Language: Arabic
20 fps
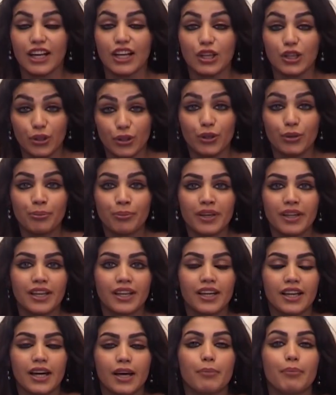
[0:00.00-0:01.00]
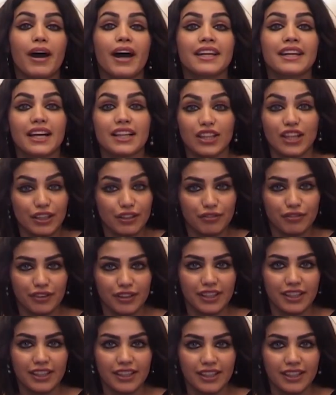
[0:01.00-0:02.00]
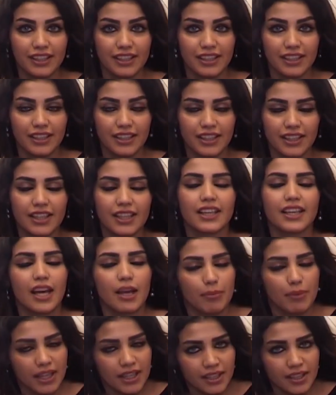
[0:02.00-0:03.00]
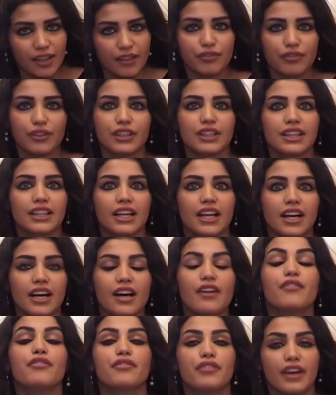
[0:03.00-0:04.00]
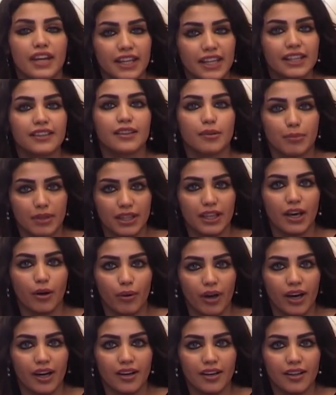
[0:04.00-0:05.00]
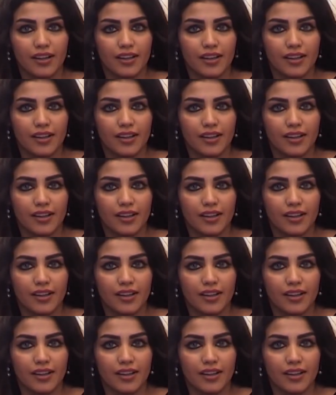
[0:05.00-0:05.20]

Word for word: اليوم معنا ضيفة كمان ضيفتنا فريدة من نوعها